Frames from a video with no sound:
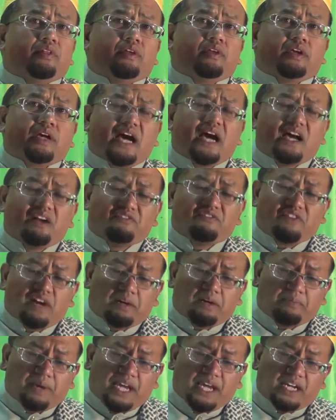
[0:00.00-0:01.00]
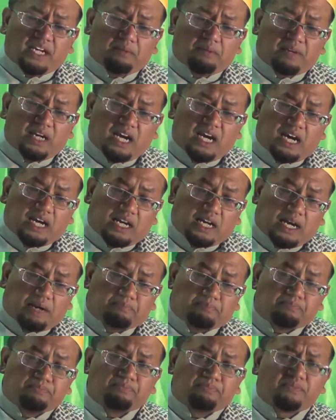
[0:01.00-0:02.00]
การฟังเพลงเนี่ยมันฮาราม
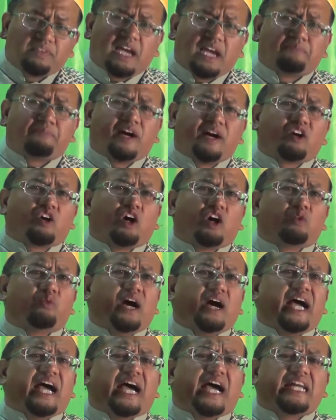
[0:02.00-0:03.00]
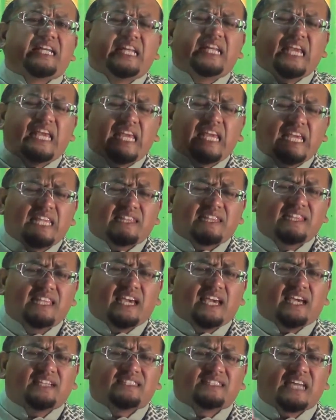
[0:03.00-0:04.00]
แต่ปรากฏว่าฮะดีษ
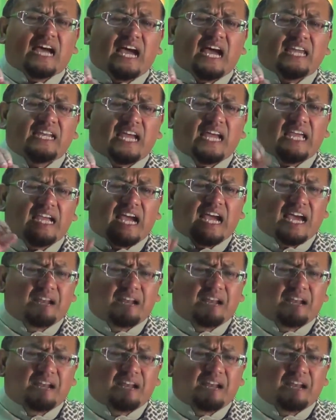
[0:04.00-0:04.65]
เนี่ยสายรายงาน